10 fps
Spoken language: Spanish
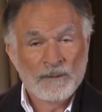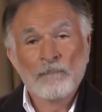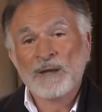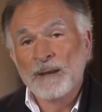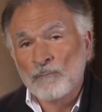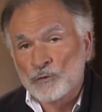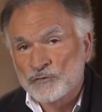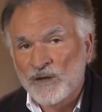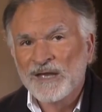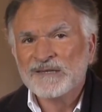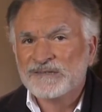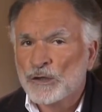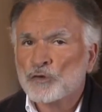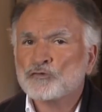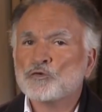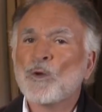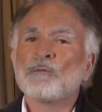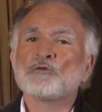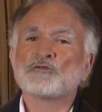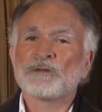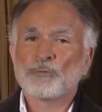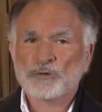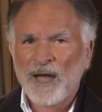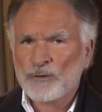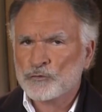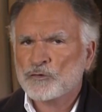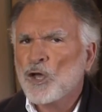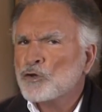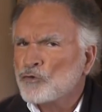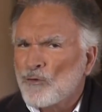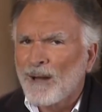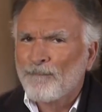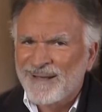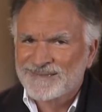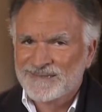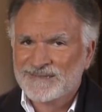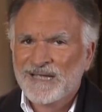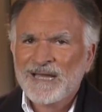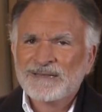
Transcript: Veremos si los nuevos diputados son capaces